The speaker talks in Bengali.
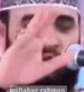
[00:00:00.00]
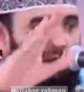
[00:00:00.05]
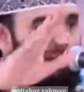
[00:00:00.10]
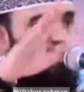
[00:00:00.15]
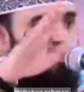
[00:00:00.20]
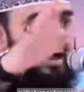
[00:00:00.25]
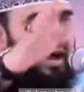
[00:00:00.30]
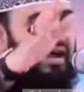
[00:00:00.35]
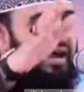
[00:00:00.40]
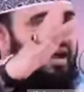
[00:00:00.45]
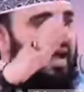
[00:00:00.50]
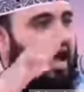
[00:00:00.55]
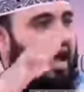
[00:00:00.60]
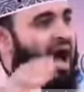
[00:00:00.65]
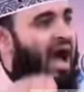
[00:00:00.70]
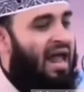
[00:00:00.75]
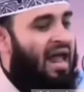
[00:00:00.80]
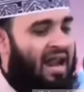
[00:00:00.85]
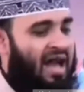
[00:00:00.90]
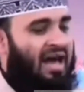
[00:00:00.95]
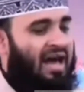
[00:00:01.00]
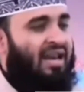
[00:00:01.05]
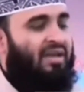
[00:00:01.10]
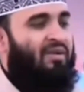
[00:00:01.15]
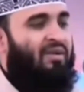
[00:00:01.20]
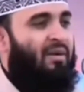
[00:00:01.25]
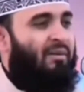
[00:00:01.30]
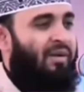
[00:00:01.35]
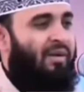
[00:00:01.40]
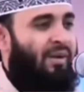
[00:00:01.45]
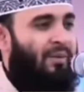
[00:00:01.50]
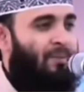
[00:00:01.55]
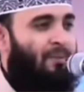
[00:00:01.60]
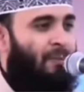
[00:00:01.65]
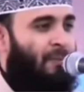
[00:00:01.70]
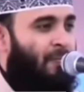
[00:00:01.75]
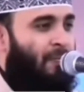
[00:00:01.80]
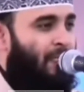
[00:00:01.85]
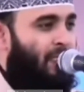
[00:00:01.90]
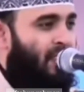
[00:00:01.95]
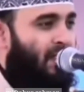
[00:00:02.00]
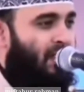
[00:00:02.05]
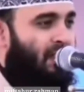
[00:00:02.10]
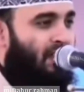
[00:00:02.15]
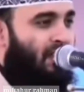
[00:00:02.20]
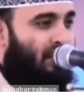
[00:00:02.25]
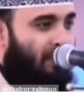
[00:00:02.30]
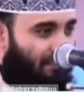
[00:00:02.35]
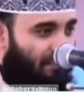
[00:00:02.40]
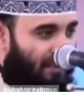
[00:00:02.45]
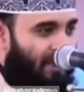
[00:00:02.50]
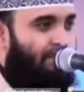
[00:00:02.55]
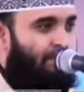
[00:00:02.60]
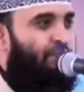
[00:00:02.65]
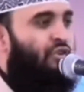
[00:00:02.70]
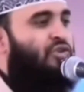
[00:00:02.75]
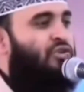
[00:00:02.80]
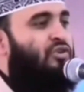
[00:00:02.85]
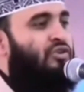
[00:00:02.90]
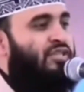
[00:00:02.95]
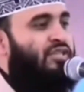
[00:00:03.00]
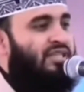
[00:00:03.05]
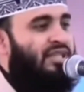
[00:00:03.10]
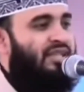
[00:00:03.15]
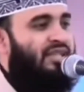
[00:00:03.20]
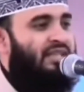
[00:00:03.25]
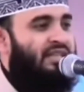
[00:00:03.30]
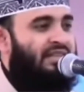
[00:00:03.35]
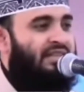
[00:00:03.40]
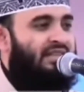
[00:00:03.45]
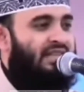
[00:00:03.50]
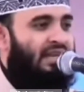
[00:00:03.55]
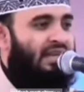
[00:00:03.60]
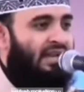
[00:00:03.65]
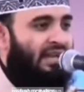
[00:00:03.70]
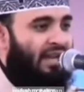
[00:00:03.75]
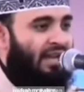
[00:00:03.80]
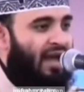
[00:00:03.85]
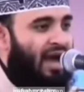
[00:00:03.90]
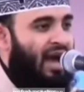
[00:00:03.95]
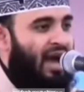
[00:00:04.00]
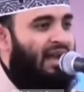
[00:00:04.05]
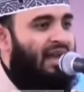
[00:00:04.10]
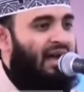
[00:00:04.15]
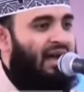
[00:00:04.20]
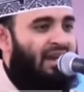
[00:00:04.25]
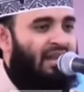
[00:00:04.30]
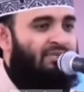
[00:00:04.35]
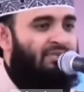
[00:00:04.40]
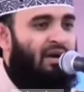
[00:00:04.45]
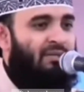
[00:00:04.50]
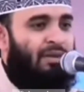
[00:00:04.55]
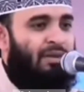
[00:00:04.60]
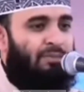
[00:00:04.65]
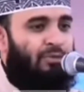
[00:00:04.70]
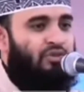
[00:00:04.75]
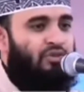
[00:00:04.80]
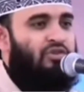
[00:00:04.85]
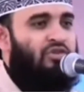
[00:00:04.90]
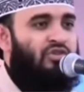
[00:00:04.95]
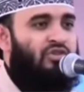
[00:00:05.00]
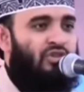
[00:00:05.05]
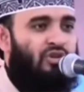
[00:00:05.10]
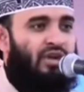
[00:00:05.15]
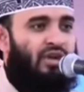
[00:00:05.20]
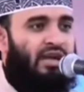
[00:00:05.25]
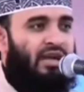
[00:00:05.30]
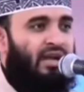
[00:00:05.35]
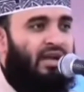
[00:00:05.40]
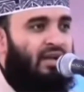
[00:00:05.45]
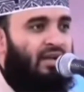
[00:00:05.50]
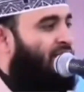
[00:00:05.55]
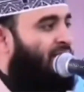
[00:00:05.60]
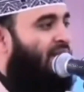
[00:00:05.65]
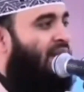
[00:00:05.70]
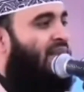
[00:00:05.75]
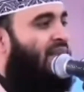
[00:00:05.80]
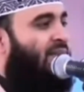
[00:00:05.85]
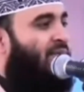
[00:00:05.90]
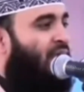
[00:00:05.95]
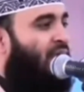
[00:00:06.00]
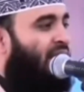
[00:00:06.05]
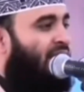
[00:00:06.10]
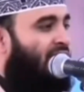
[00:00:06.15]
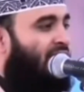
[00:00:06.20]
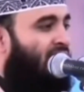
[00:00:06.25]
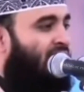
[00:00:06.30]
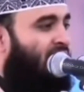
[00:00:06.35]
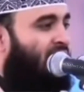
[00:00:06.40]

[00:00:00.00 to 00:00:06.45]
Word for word: লম্বায় না আর আর এইভাবে মানে প্রশস্তের দিক থেকে আর আর এইভাবে প্রশস্তরে আপনারা কি বলেন